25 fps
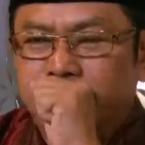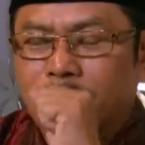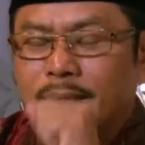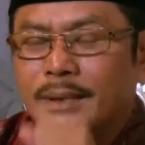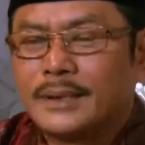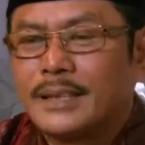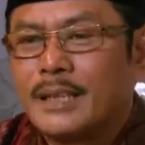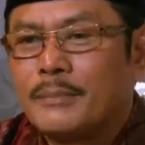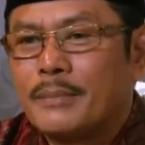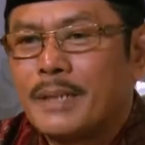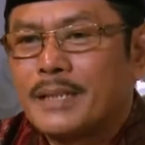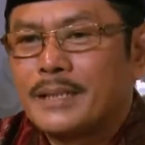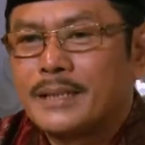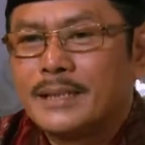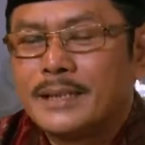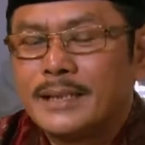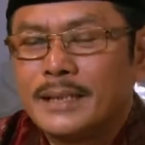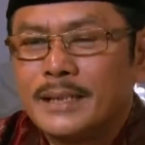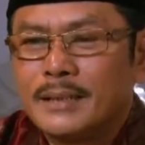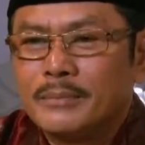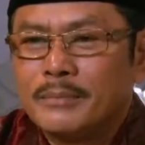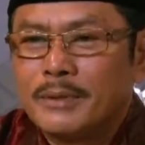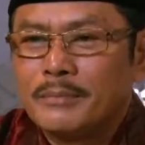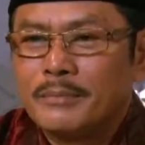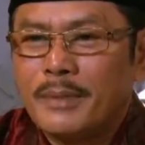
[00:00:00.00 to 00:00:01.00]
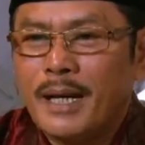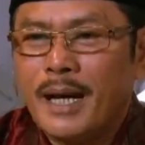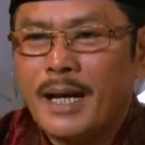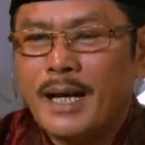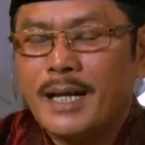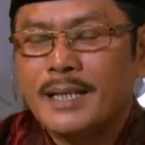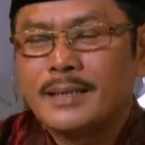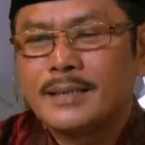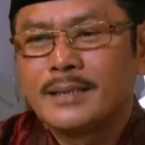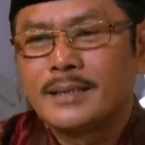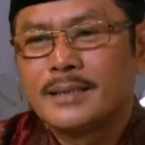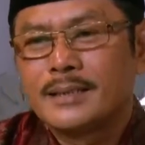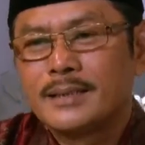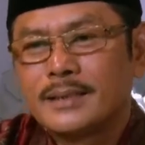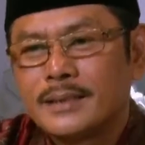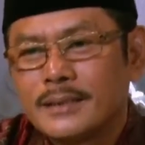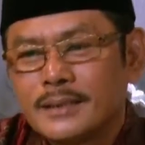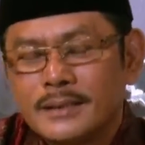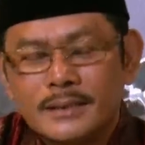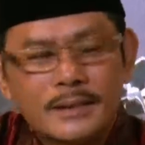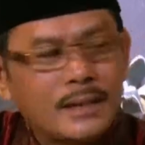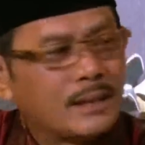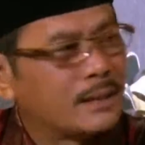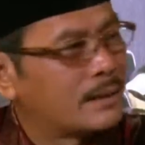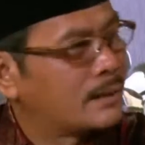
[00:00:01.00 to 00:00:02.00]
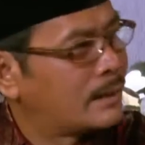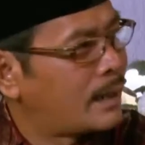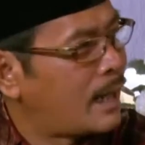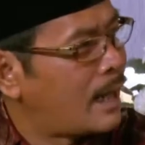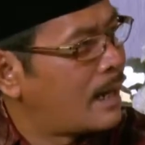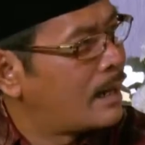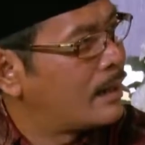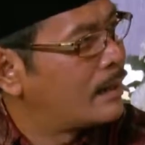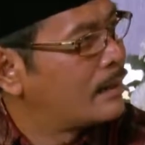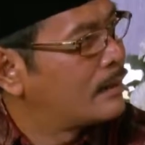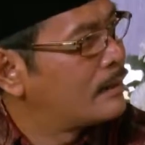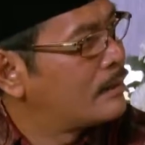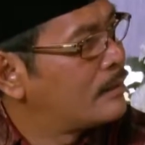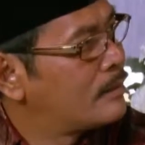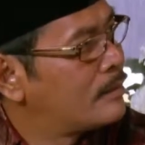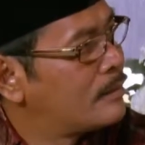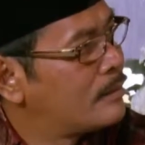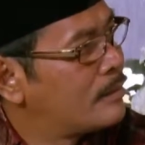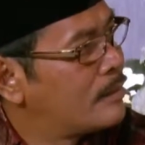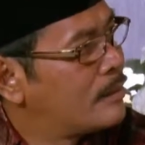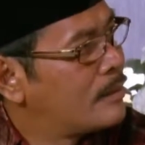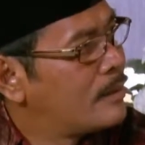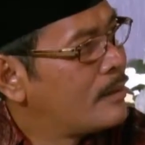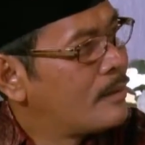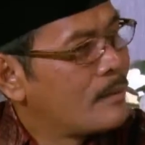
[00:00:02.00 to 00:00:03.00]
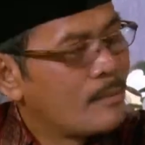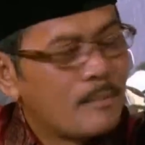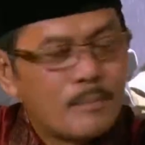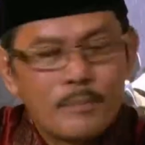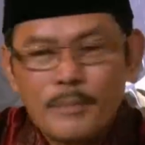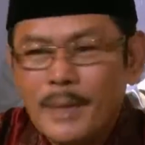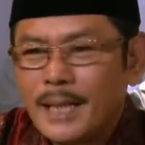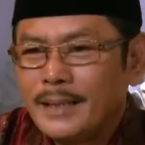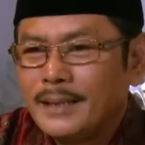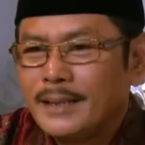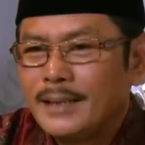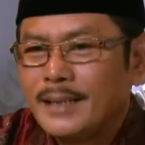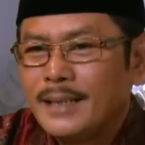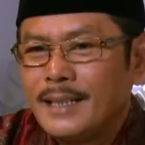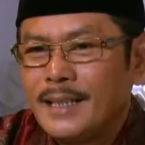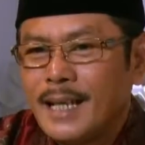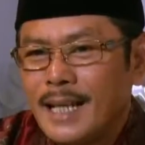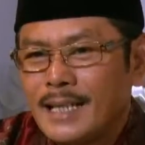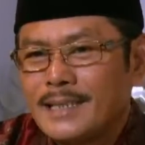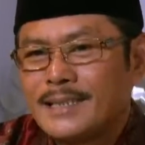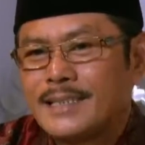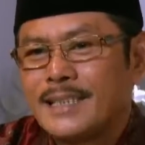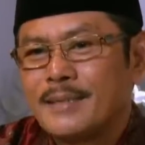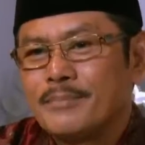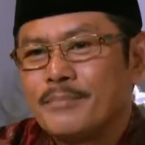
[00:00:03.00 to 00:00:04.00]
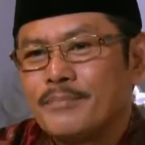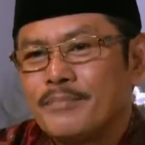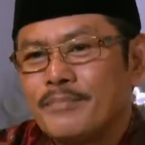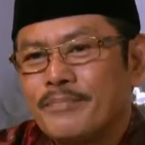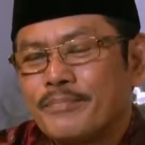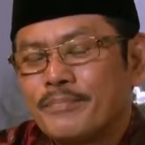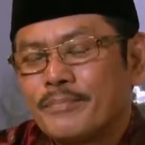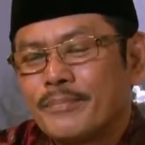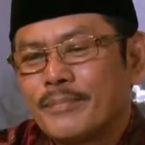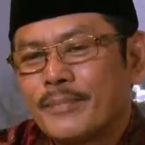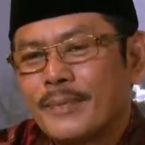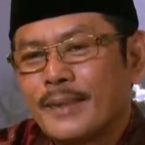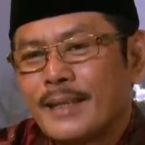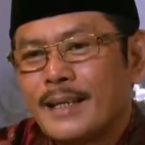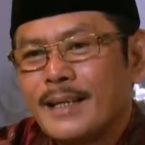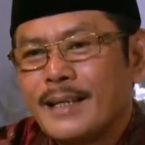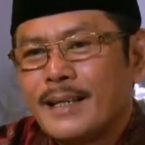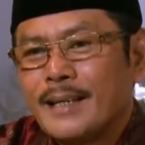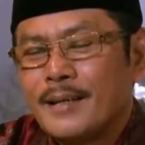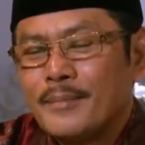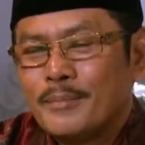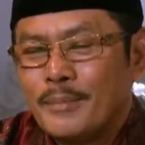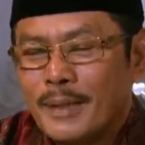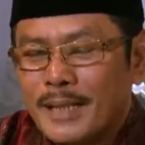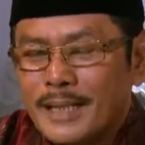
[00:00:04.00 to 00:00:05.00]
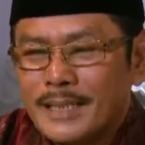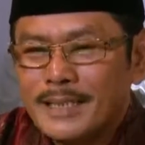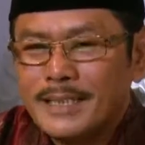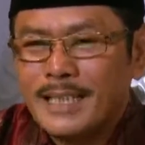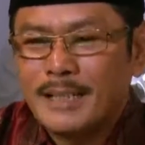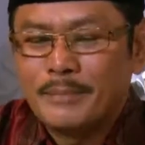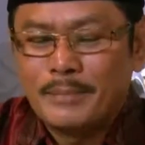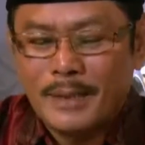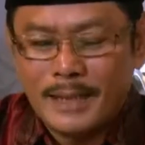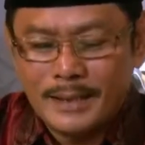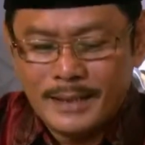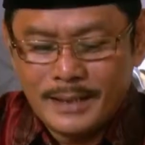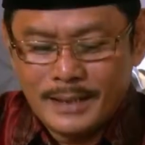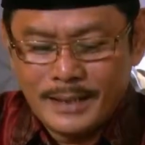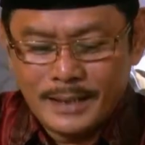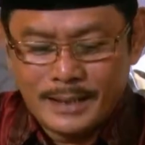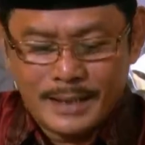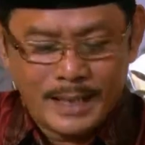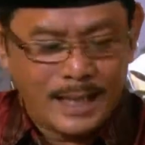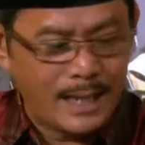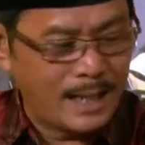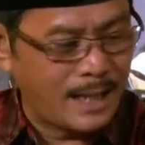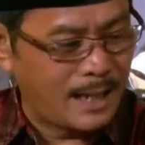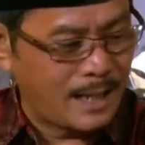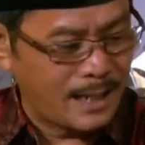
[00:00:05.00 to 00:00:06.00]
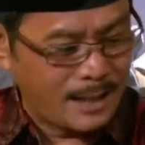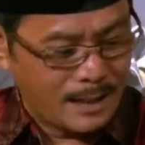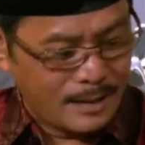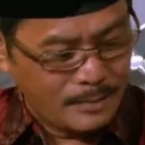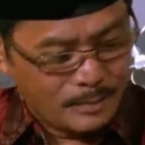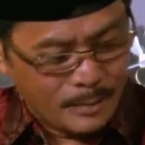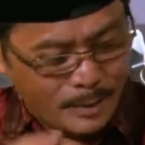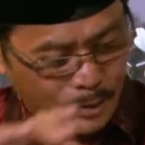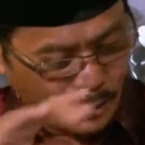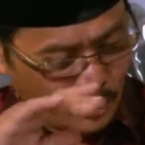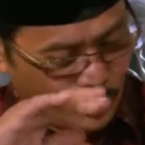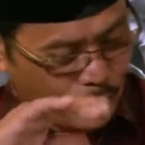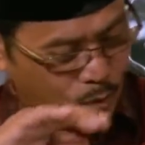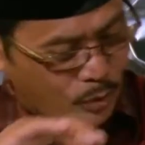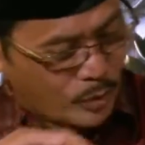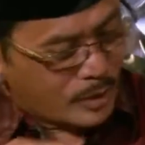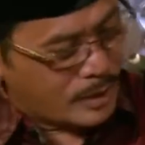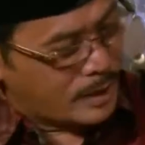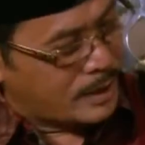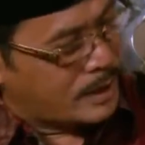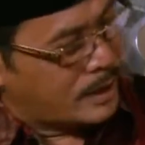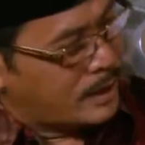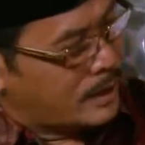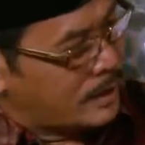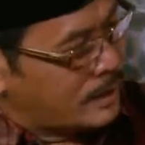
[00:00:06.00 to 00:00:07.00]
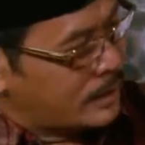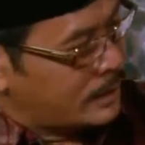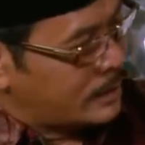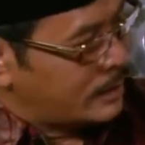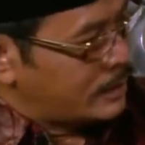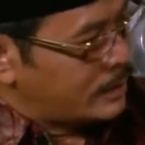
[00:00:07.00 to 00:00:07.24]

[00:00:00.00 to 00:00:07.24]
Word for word: kita masih membahas tentang mad lazim. Mari sahabat kita menuju ke